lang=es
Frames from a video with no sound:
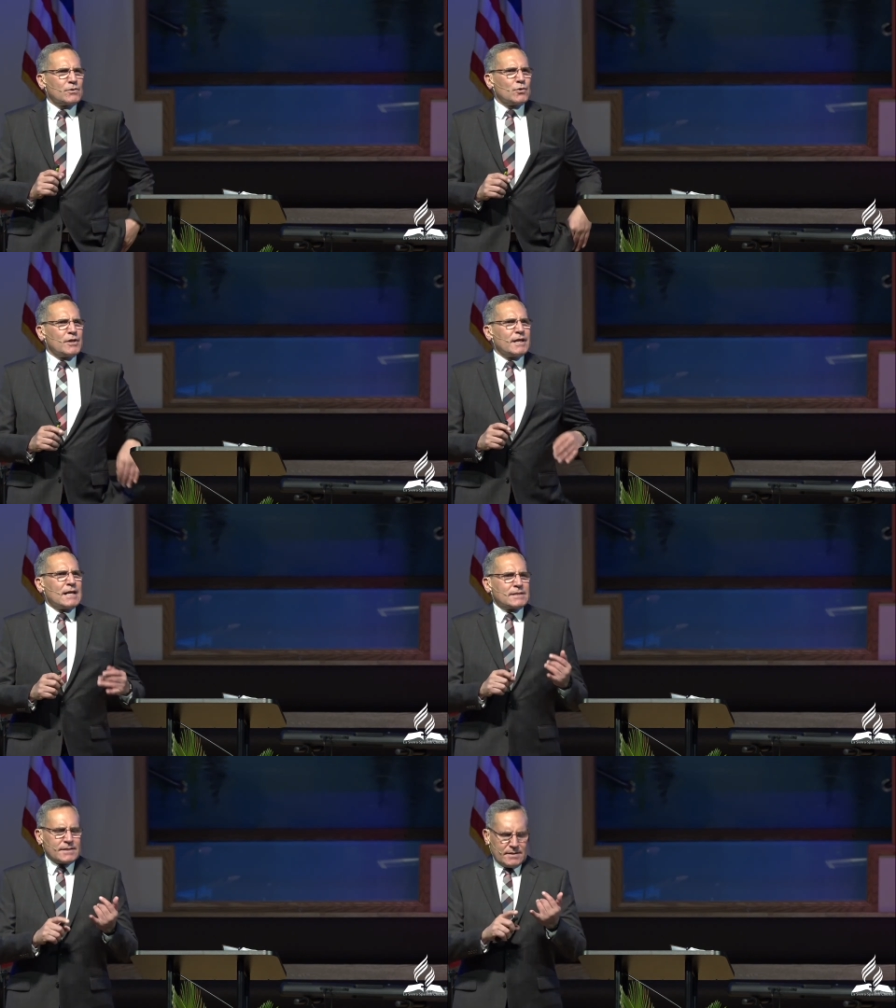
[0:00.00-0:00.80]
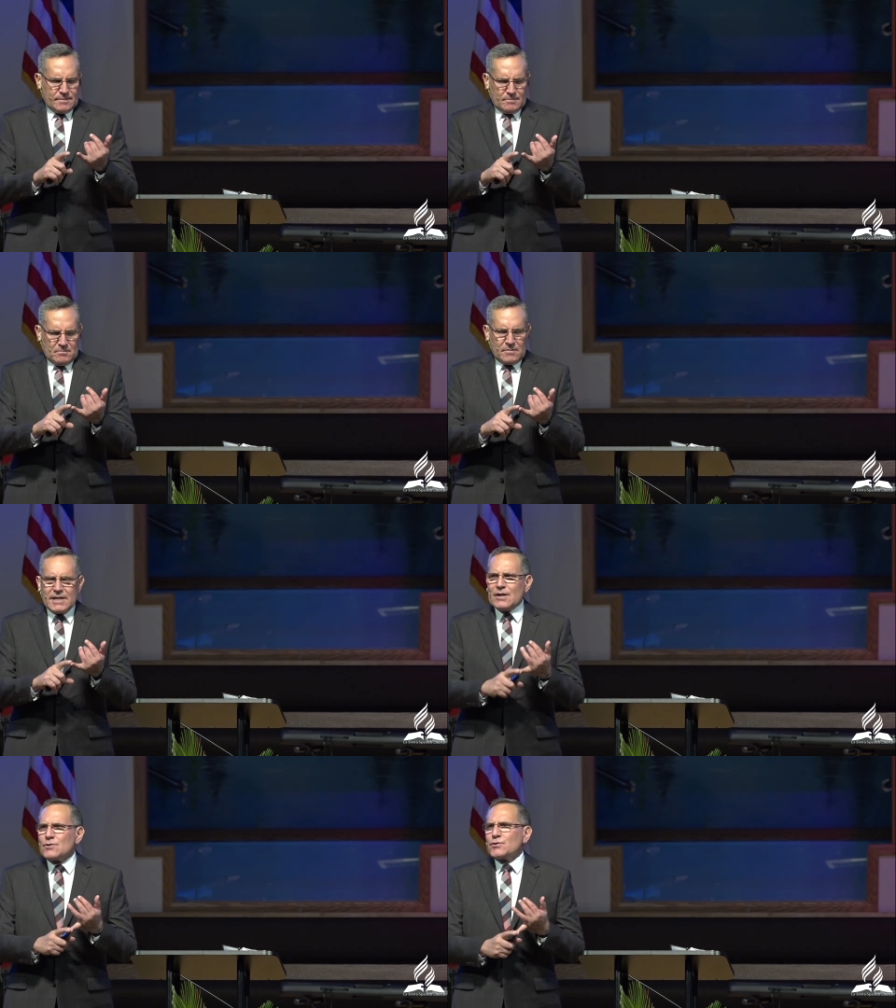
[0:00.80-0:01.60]
Tú dirás,
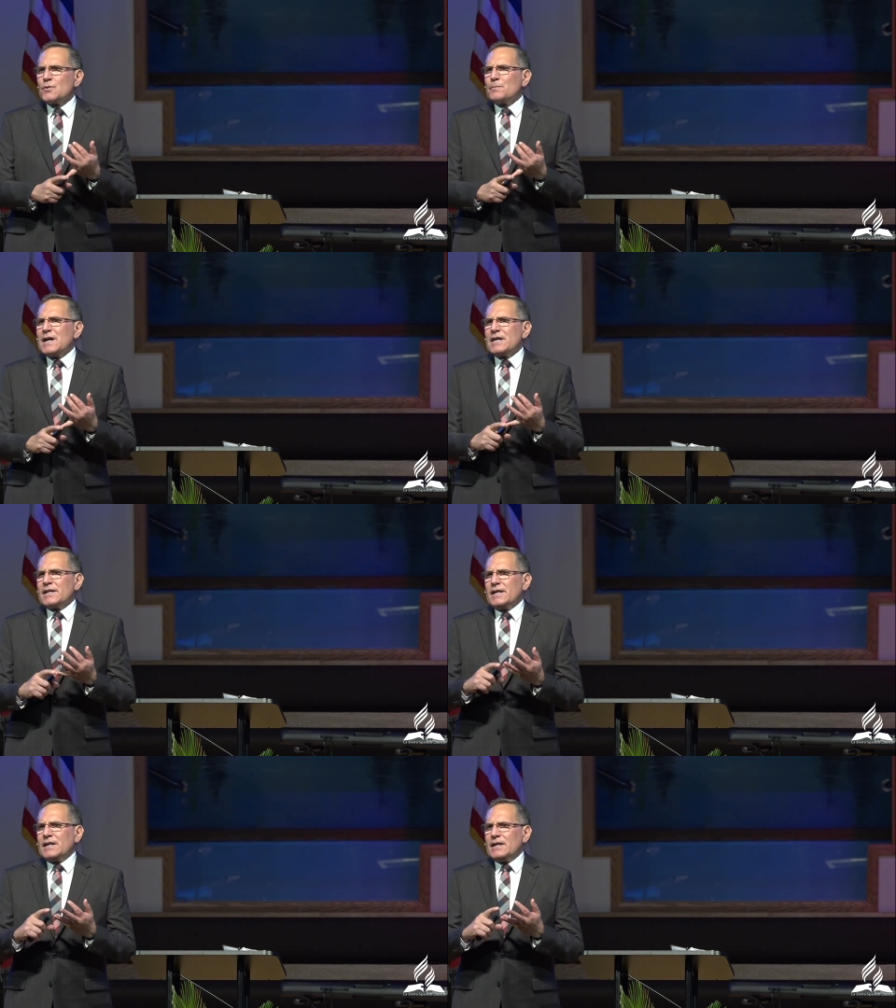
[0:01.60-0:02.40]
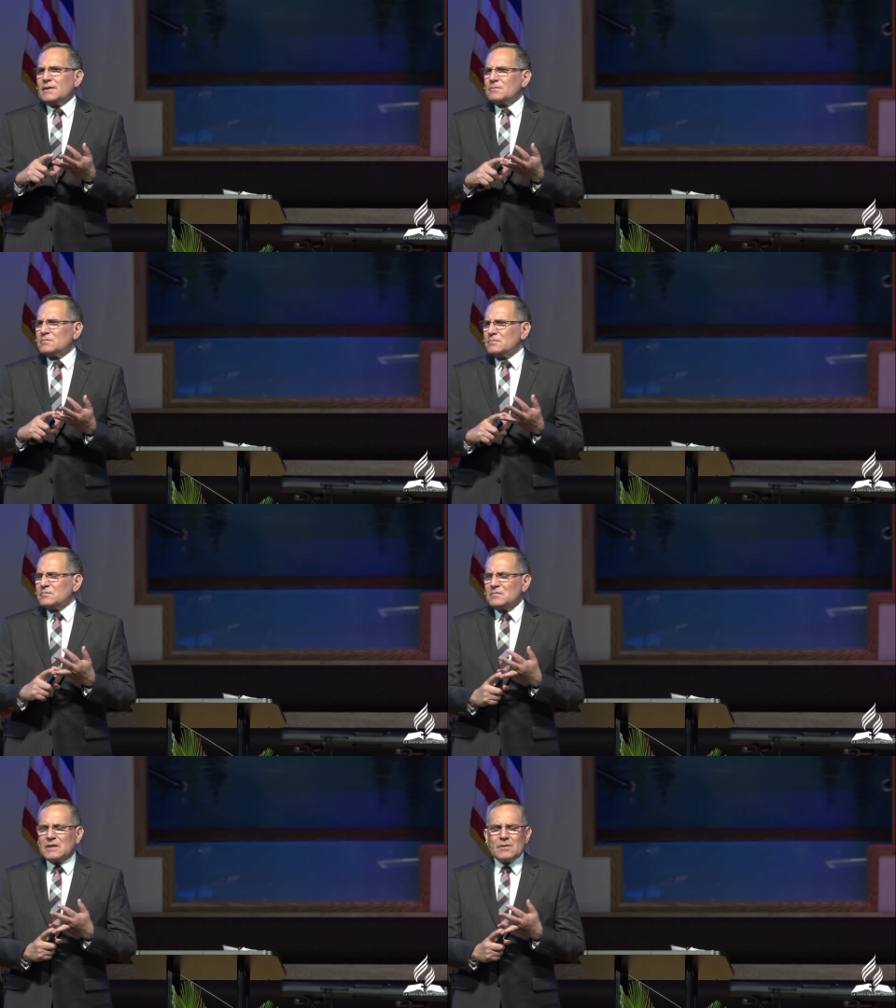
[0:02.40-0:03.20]
ya no soy padre,
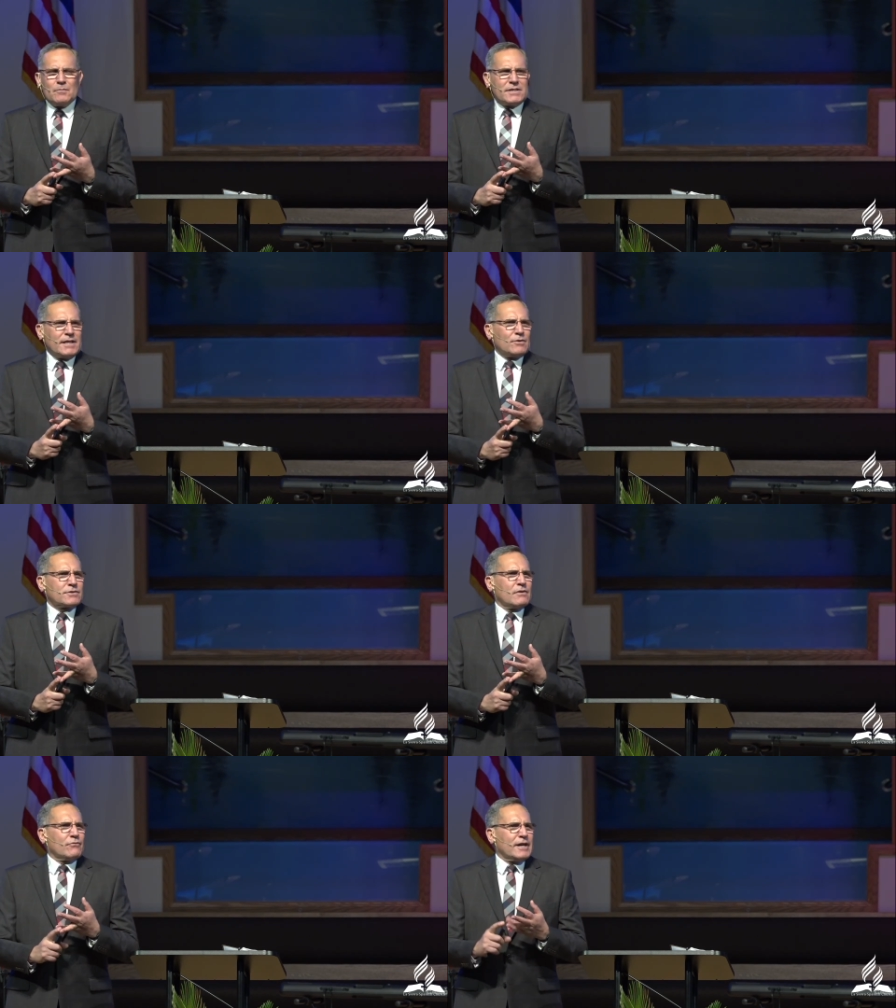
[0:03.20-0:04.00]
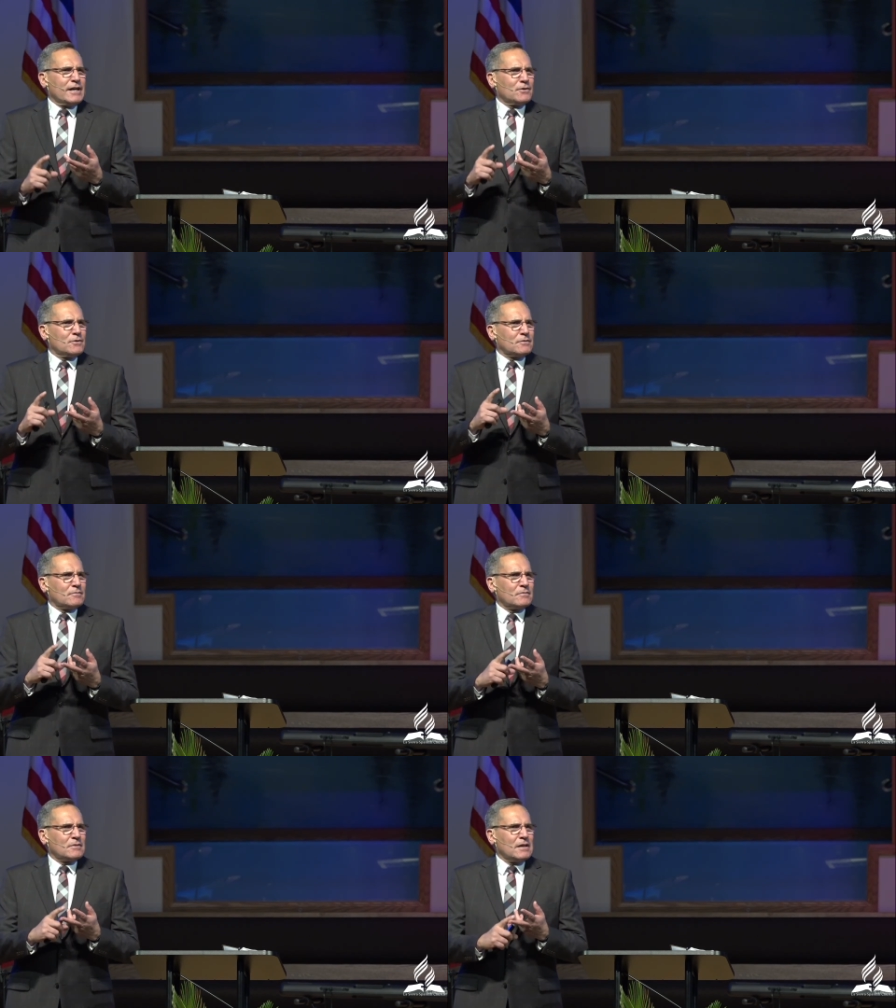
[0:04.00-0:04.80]
mis hijos se
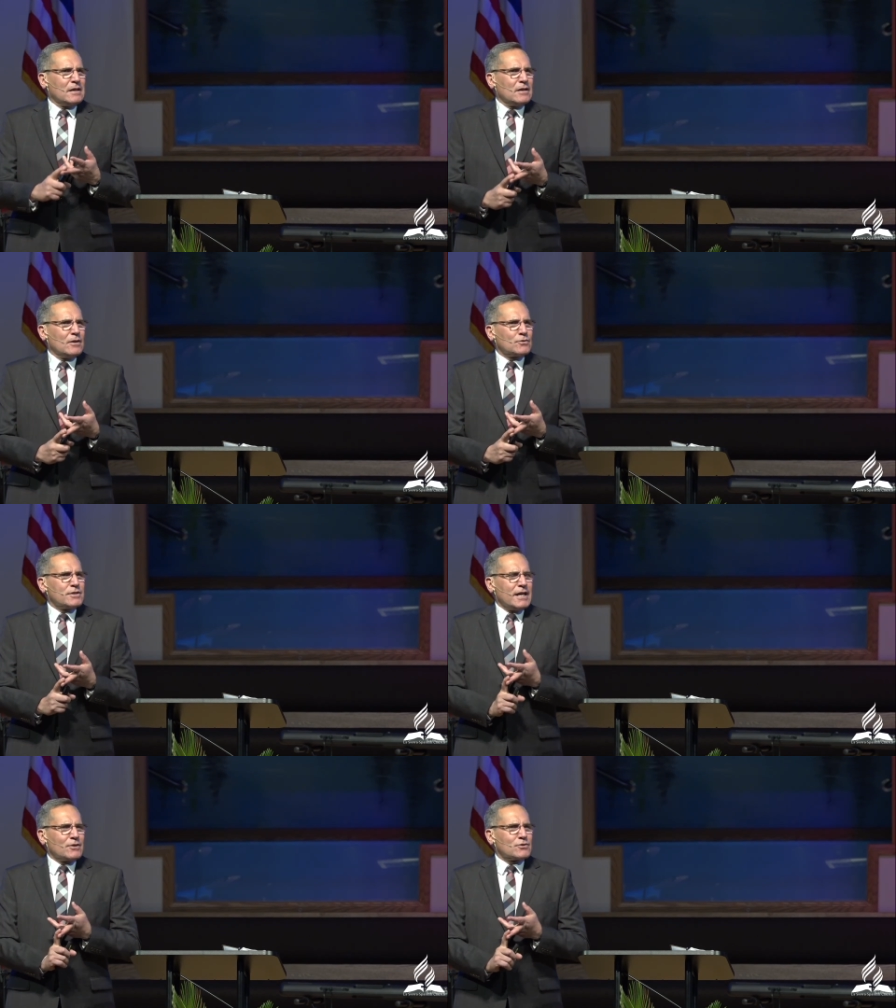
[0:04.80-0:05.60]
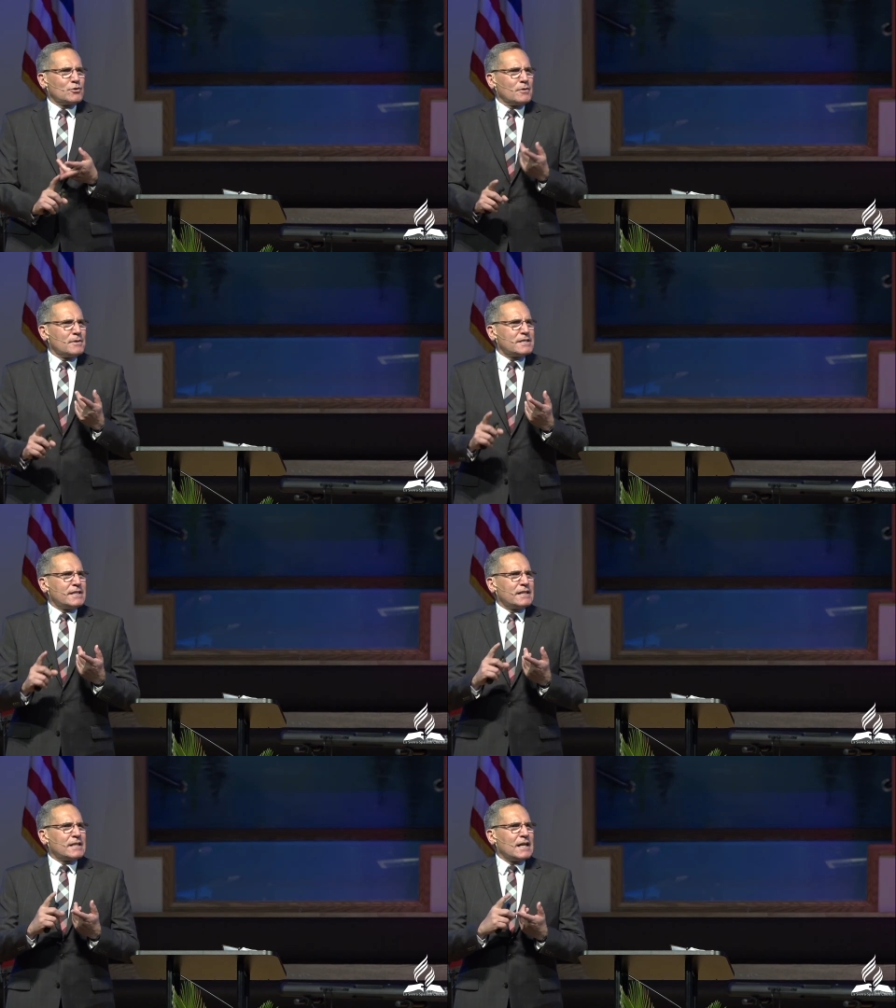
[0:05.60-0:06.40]
fueron, los nietos no me
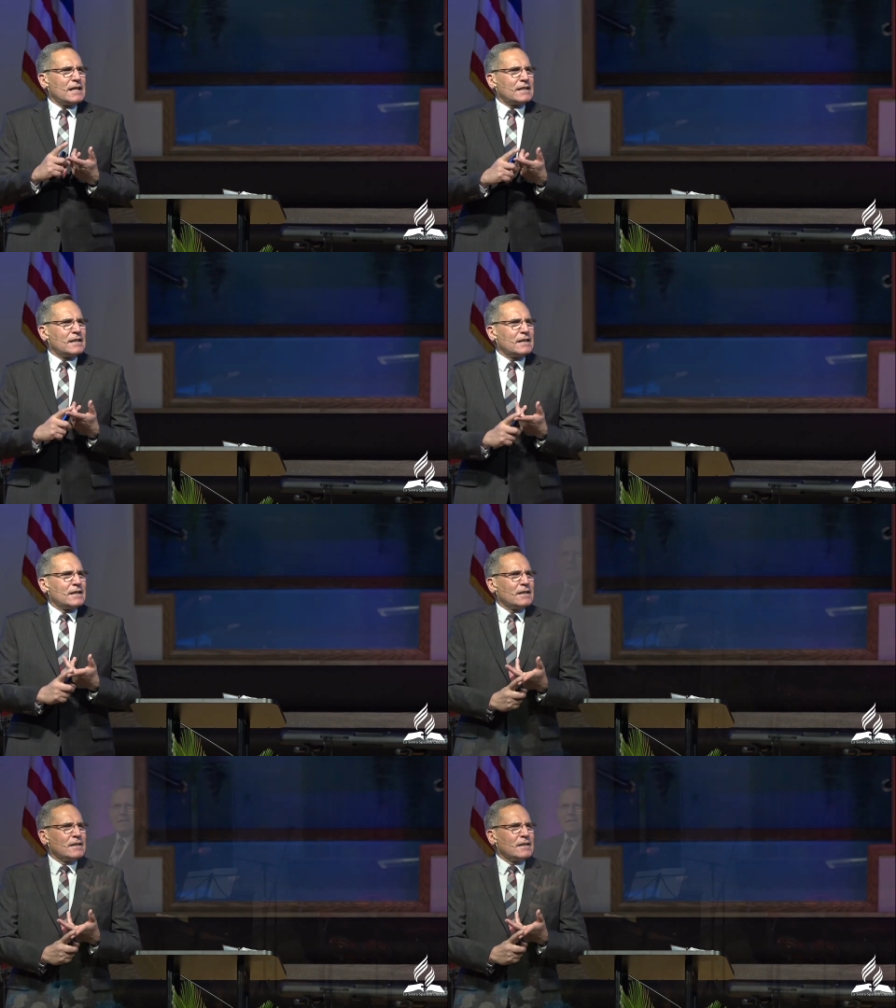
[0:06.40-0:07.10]
visitan.